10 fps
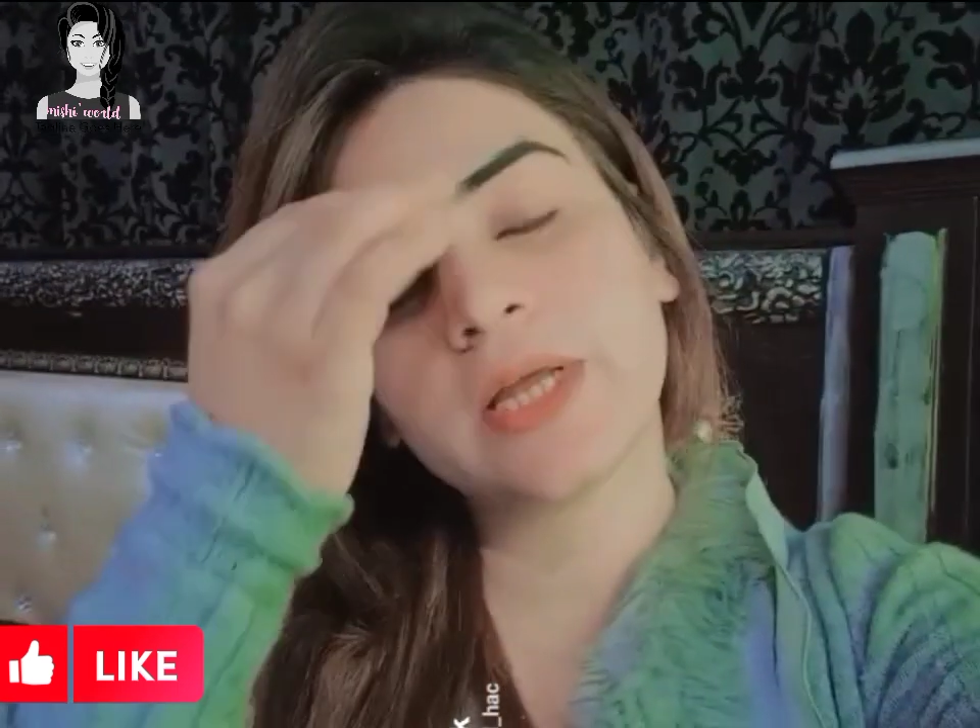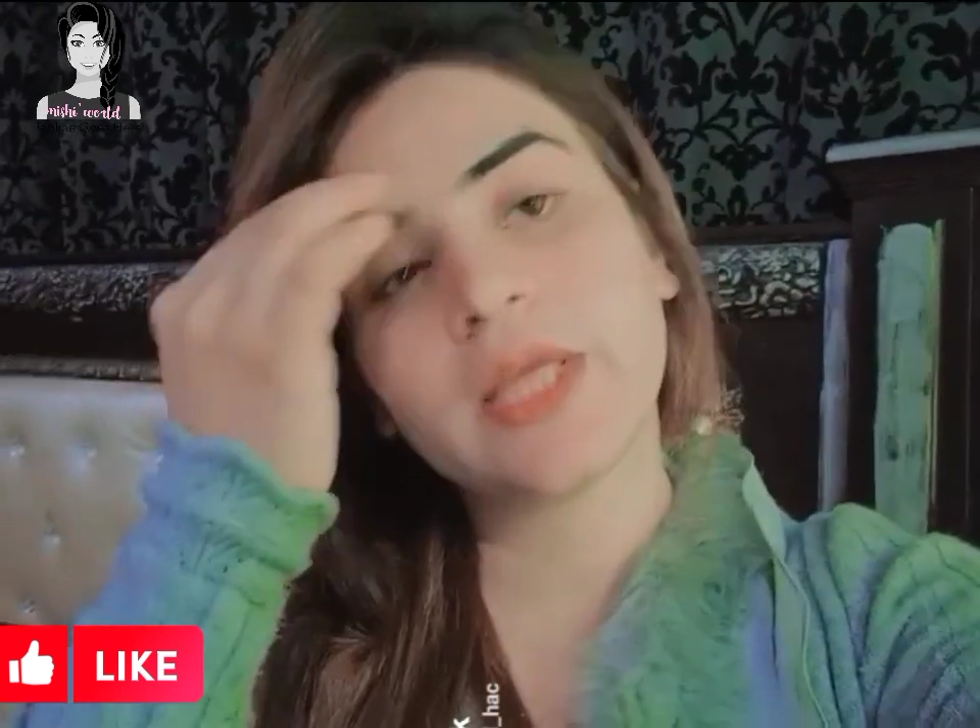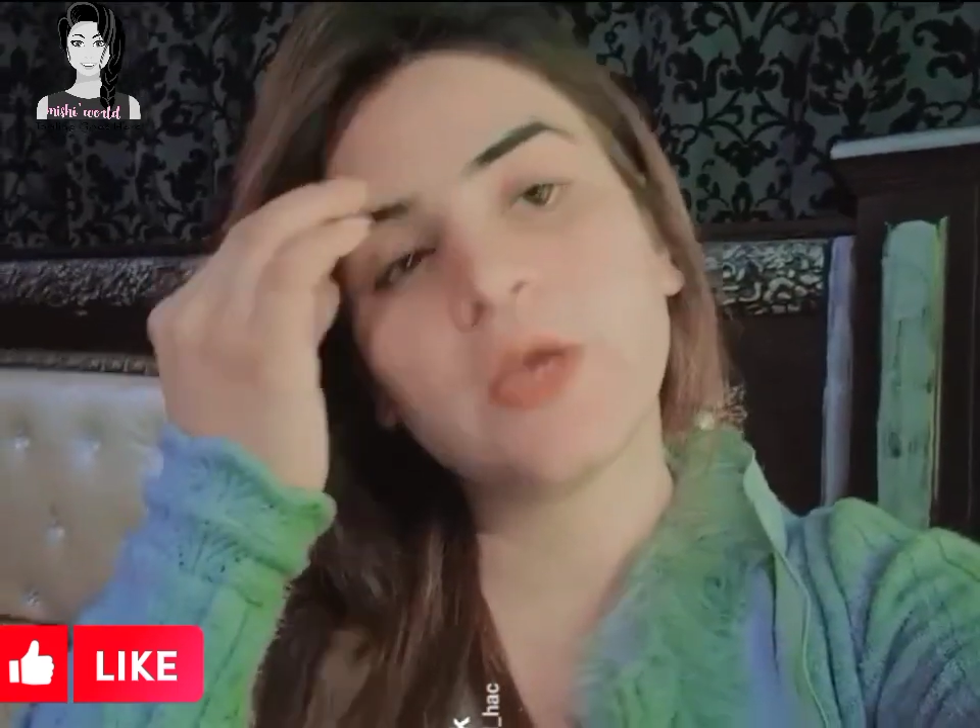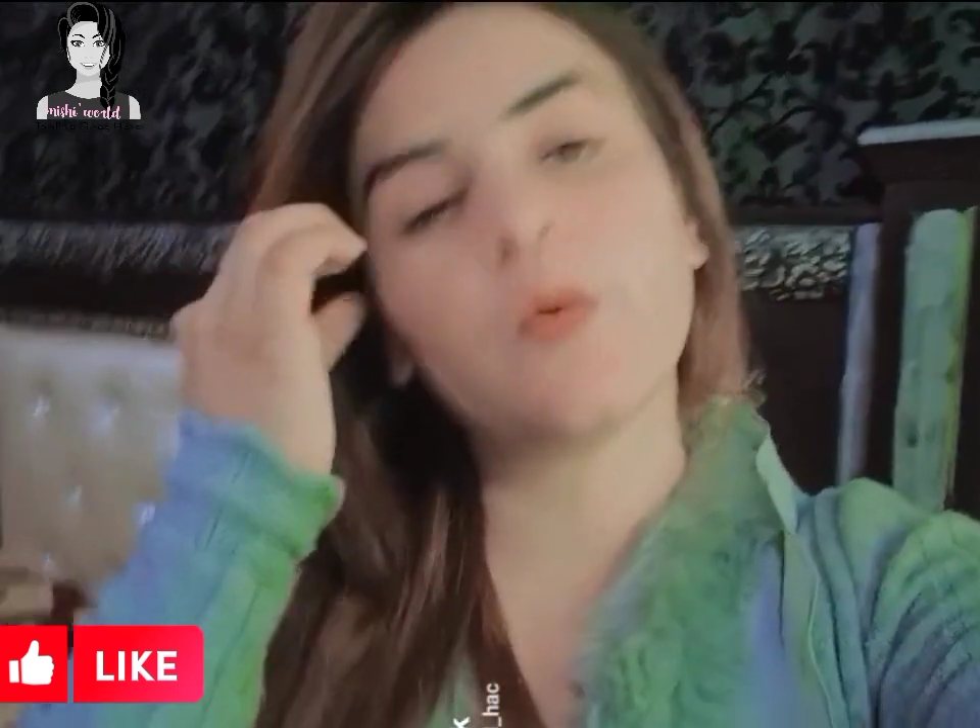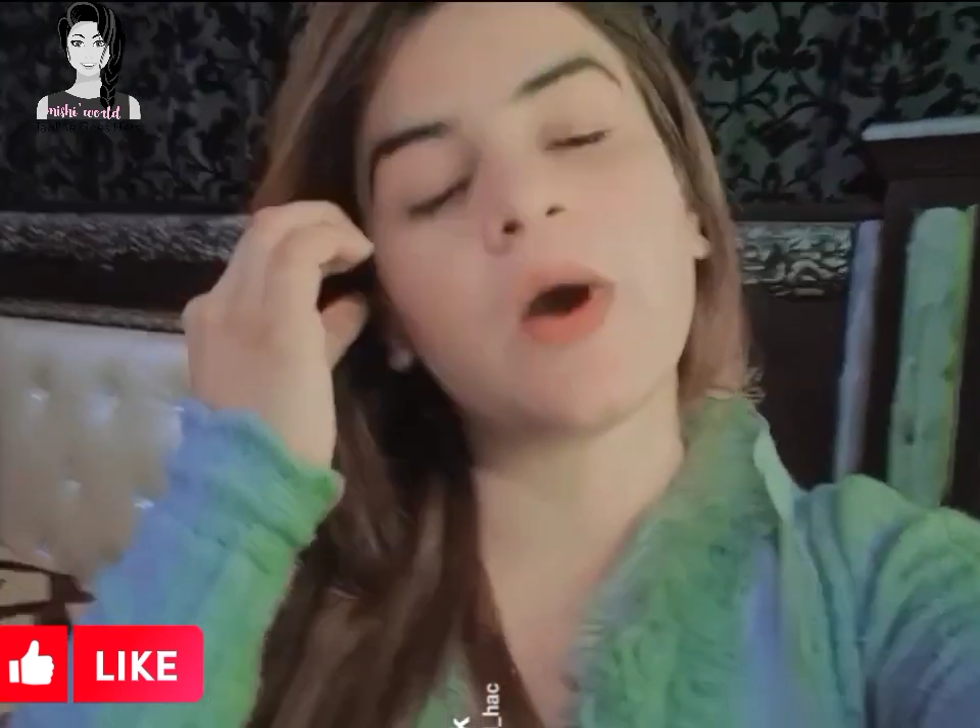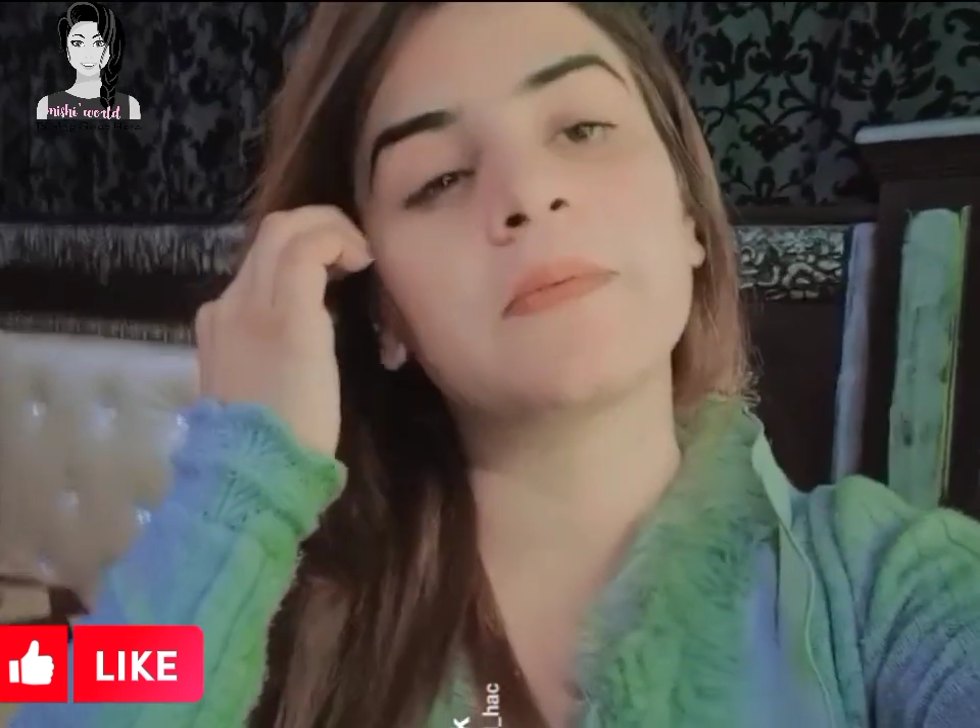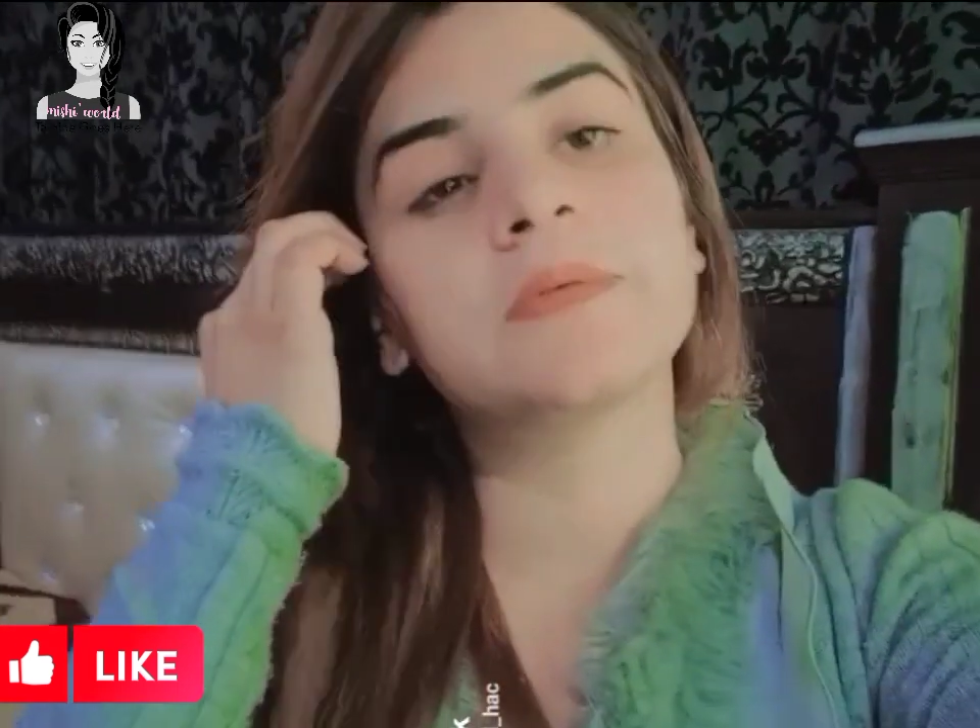करती हूँ आप